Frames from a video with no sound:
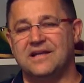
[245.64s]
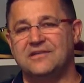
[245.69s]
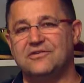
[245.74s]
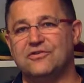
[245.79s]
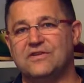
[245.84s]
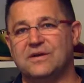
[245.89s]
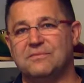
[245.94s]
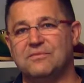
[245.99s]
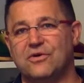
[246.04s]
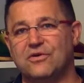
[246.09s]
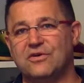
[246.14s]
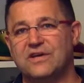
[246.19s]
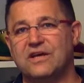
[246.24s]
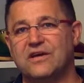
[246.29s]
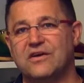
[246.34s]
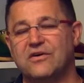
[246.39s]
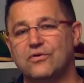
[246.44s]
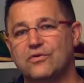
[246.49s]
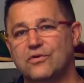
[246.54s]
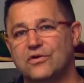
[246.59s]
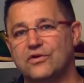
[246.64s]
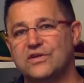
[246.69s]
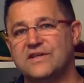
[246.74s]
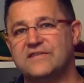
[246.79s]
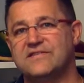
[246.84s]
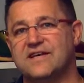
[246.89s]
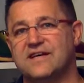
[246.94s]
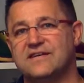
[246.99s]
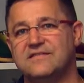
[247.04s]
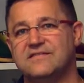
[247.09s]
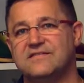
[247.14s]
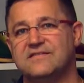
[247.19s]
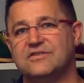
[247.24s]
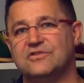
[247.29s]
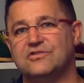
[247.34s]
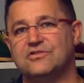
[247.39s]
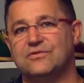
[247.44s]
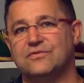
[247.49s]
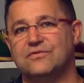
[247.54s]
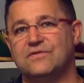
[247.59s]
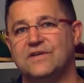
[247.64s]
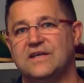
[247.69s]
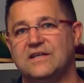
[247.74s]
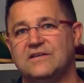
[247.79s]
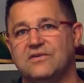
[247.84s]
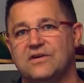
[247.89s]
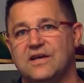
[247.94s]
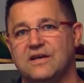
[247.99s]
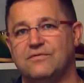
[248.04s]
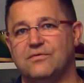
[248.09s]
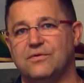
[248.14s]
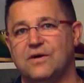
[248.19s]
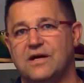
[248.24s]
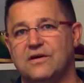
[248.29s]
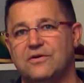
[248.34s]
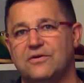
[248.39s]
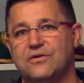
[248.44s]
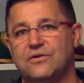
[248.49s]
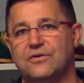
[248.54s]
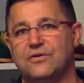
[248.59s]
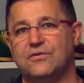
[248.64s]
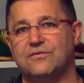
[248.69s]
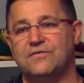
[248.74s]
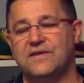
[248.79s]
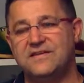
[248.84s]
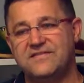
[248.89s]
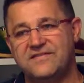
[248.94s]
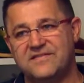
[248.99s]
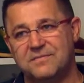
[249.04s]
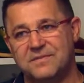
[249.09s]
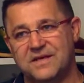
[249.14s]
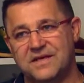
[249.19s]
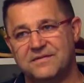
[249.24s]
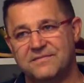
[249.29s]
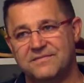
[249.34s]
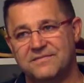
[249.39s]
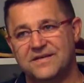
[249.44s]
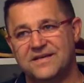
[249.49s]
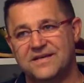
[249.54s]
la deuxième reconnaissance, je viens de l'avoir le 26 mai,